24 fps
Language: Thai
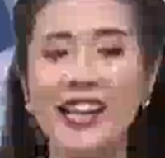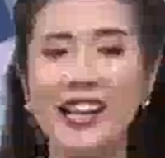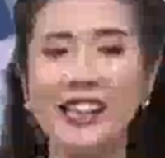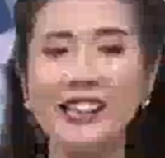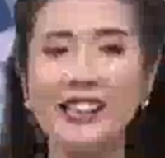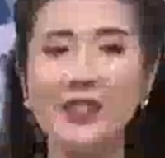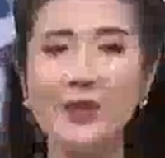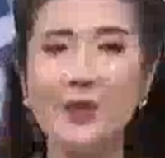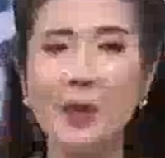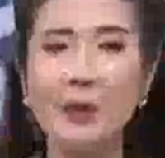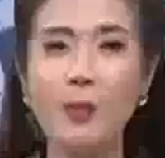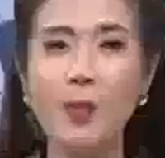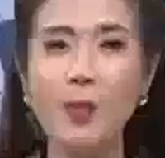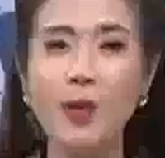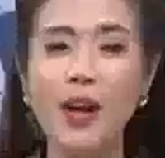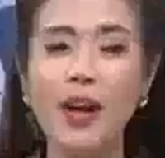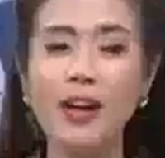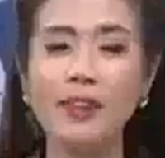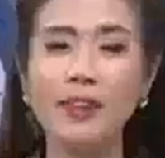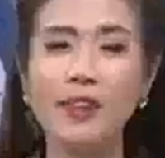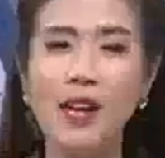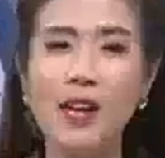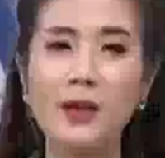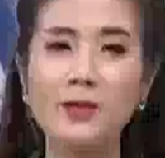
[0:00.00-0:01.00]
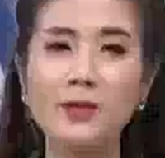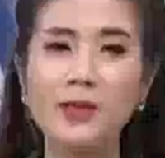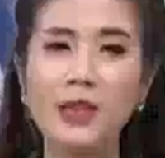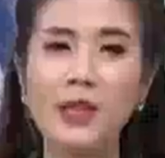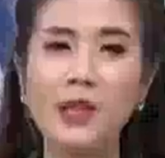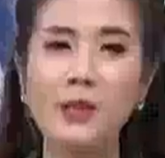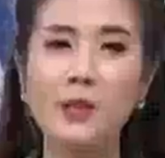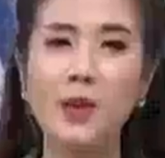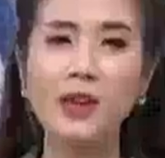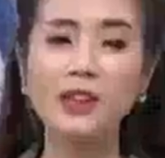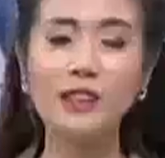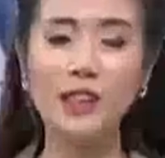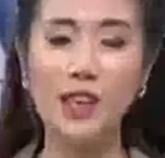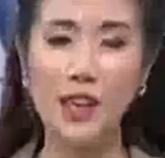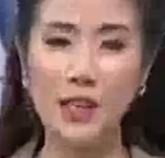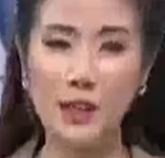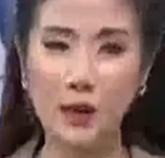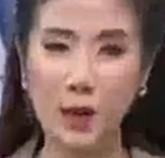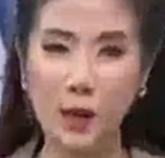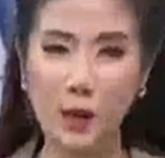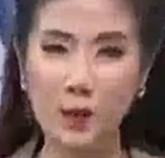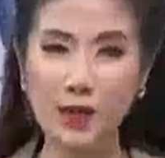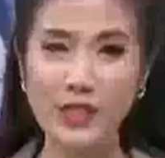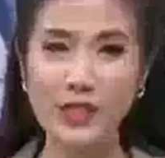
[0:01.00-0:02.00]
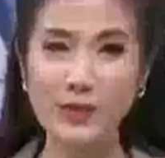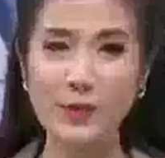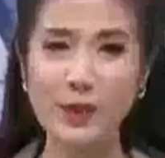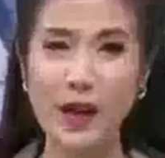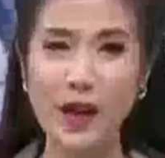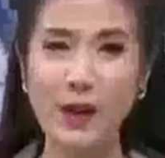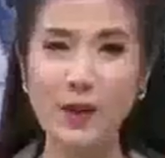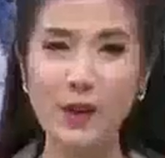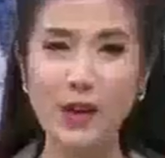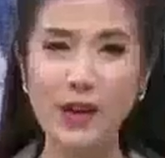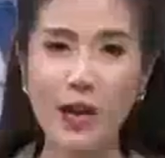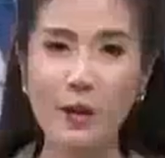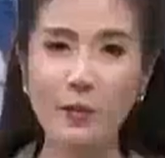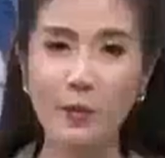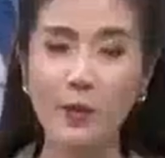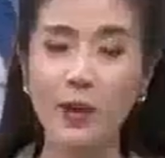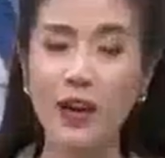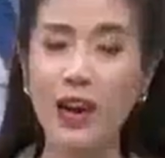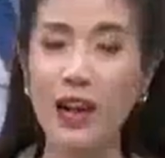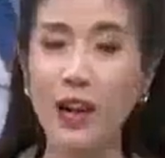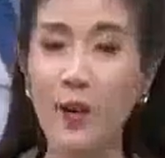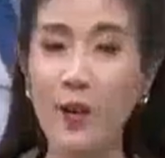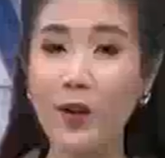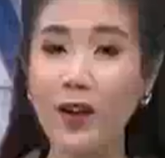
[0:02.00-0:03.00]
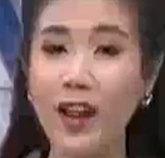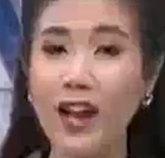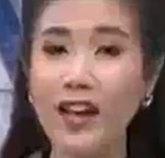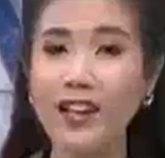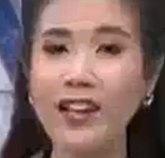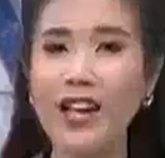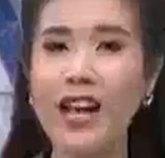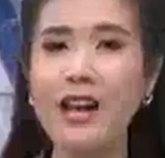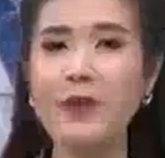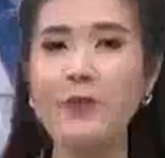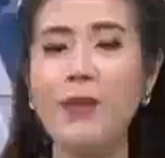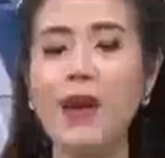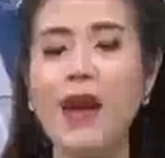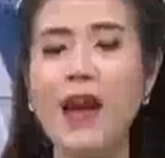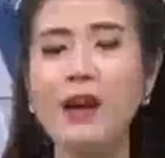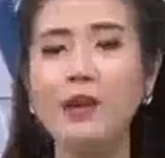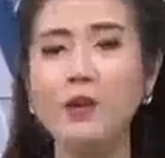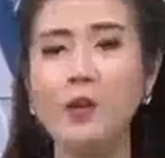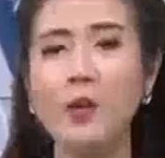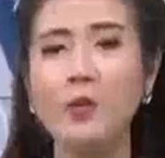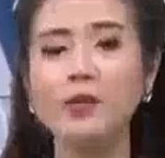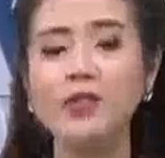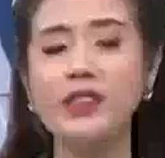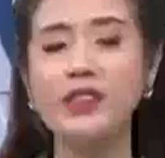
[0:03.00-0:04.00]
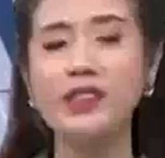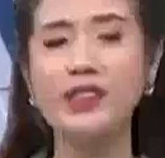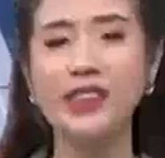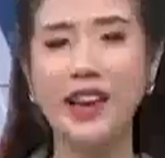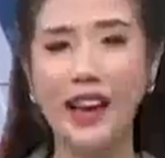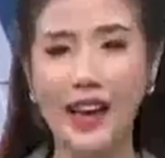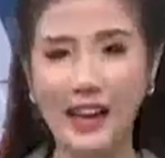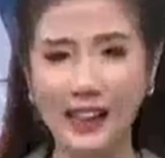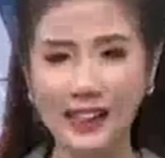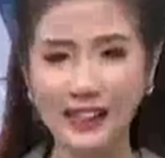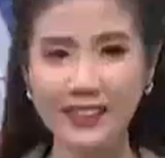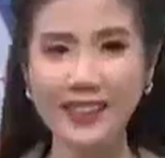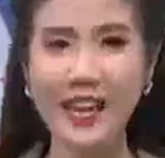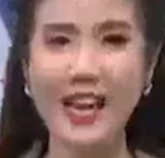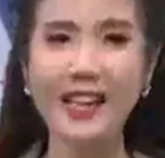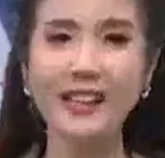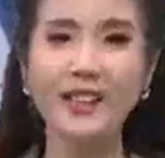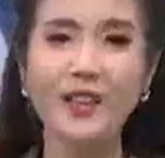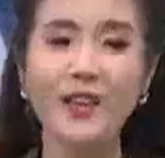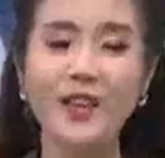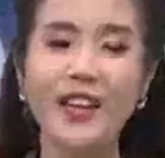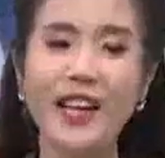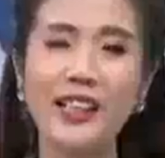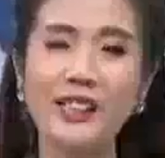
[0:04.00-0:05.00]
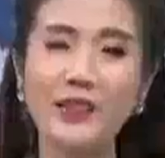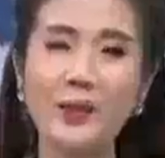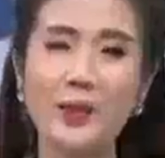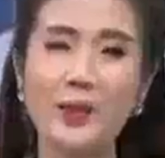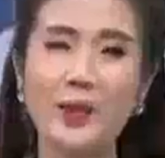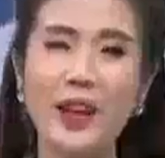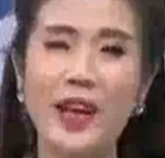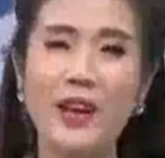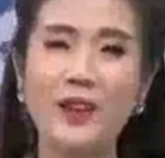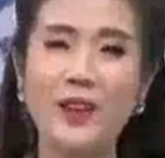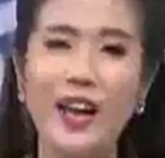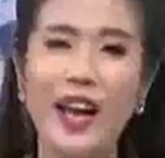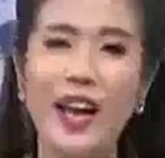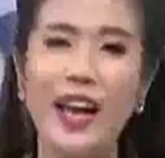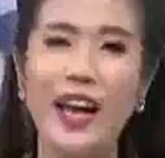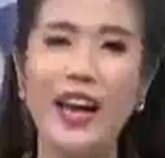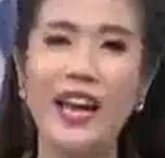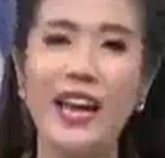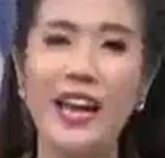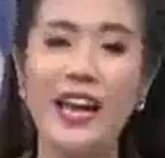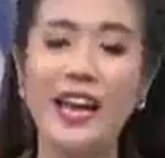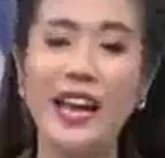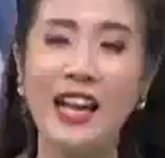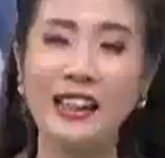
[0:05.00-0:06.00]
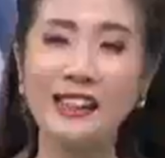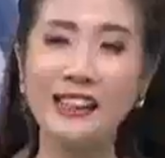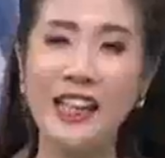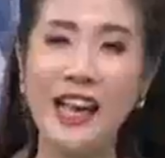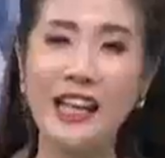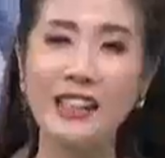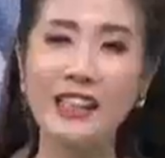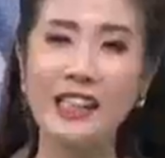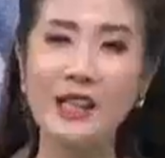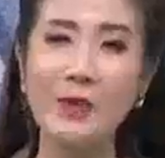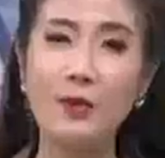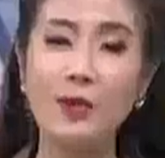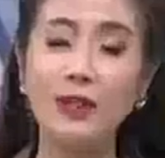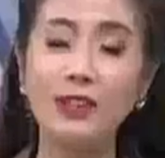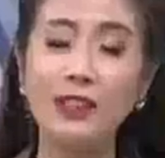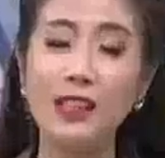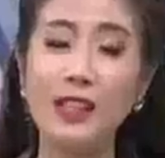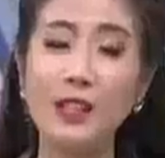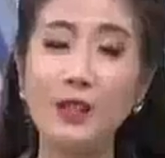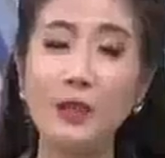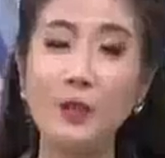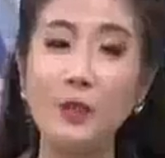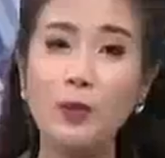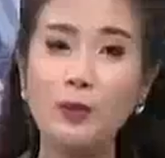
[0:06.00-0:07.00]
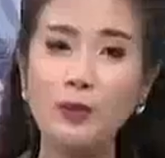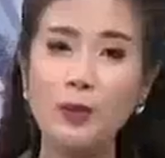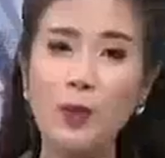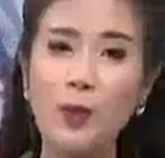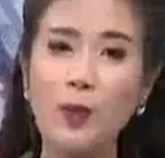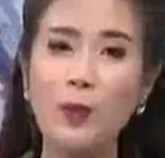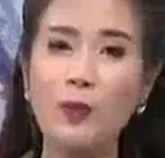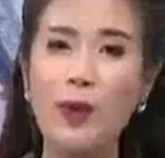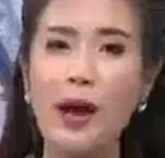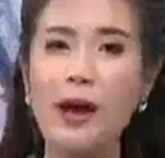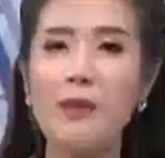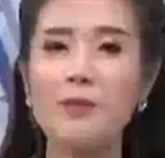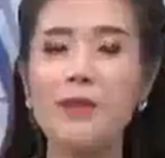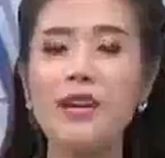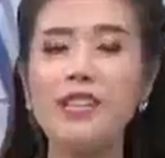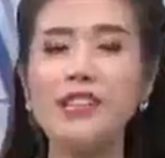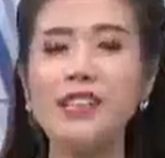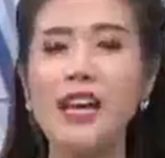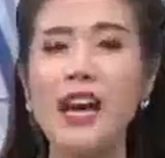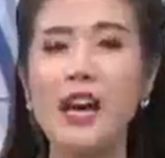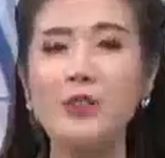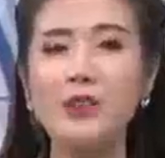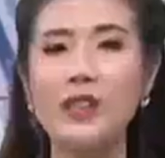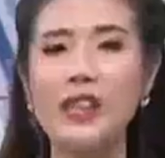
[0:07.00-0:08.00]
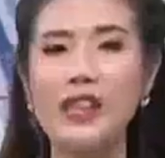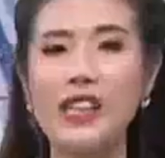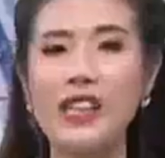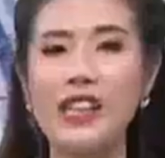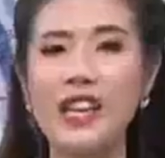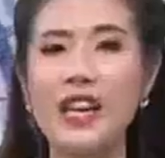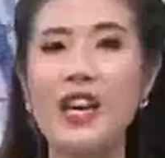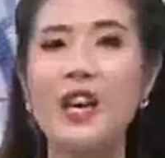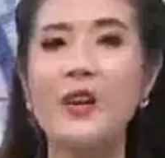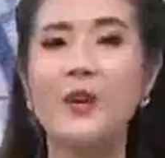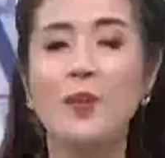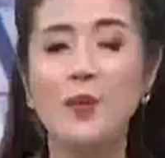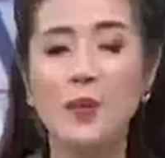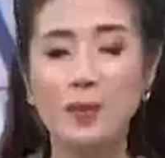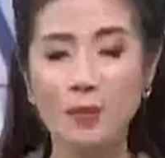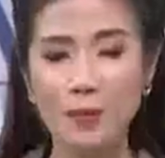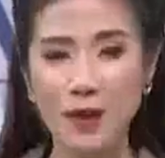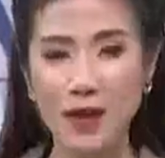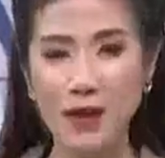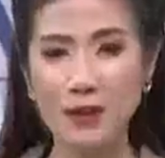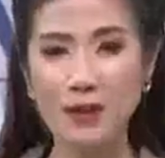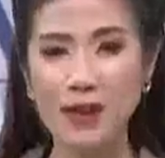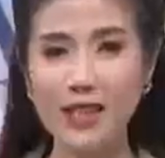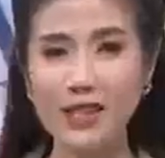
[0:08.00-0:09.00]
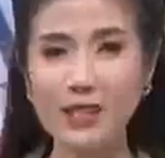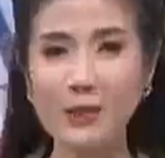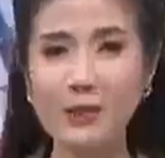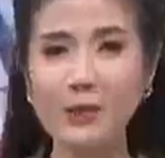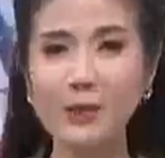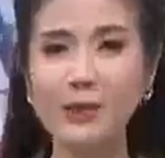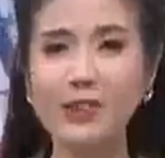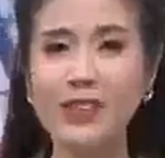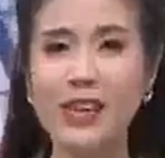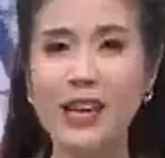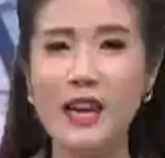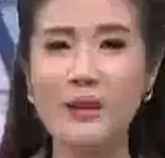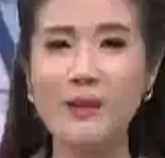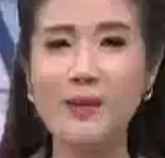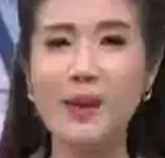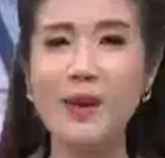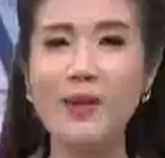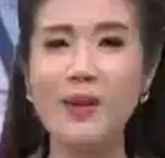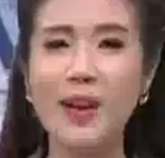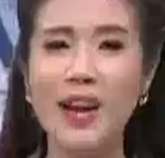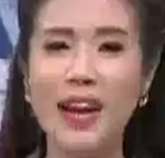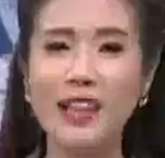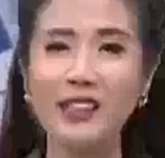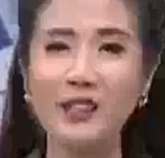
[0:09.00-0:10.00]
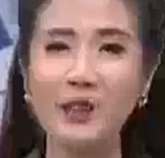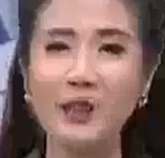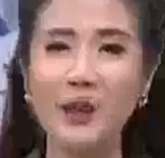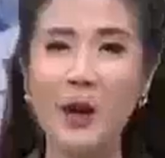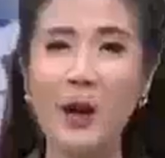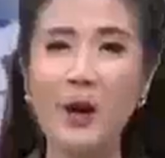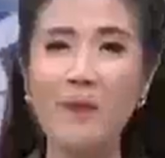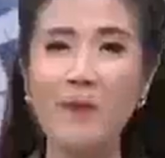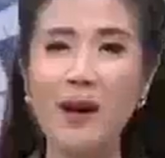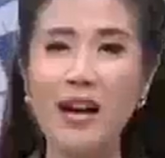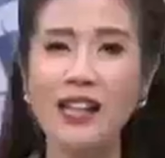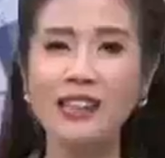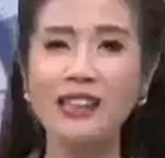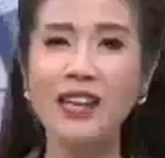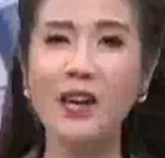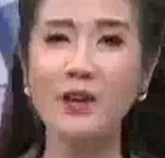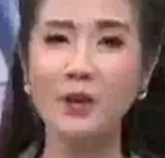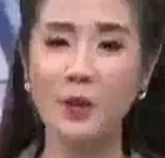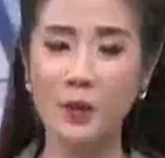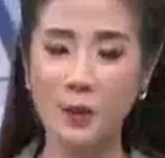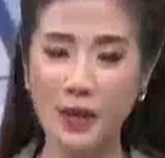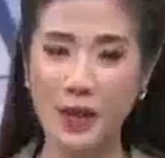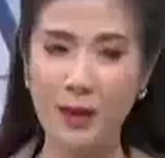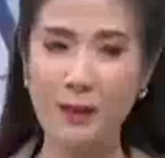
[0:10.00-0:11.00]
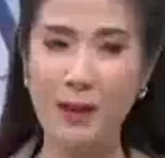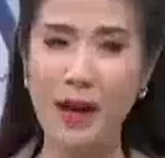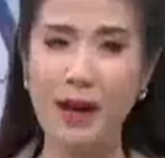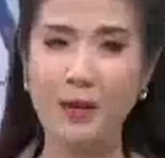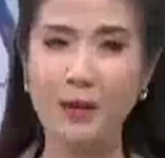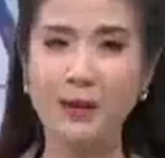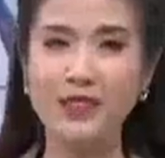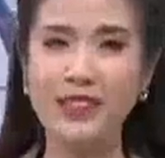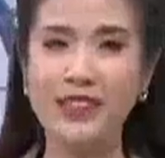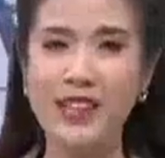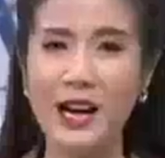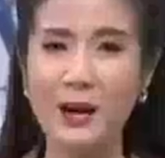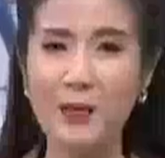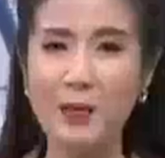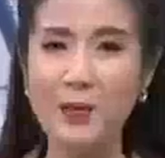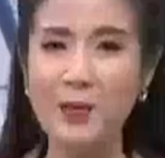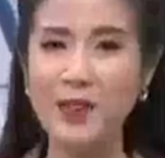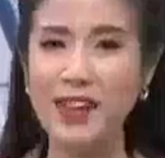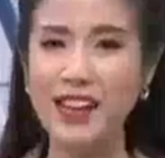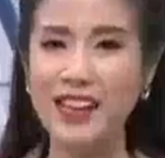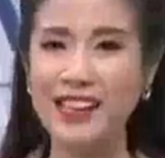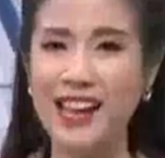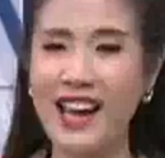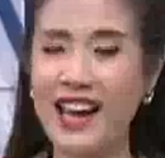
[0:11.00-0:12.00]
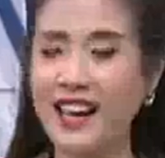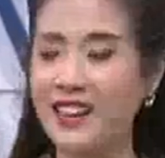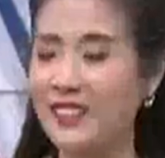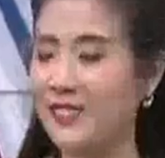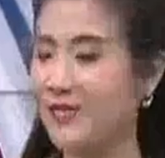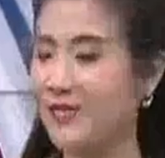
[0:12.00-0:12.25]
จังหวัดภูเก็ตเริ่มฉีดวัคซีนโควิด -19 ให้กับบุคลากรทางการแพทย์รวมถึงขาสาธารณสุขแล้วค่ะ หลังจากที่วัคซีนถูกส่งมาเมื่อเช้านี้ คุณเพลินพิชชูเสนมีรายงานสดเข้ามาจากโรงพยาบาลวชิระภูเก็ตค่ะ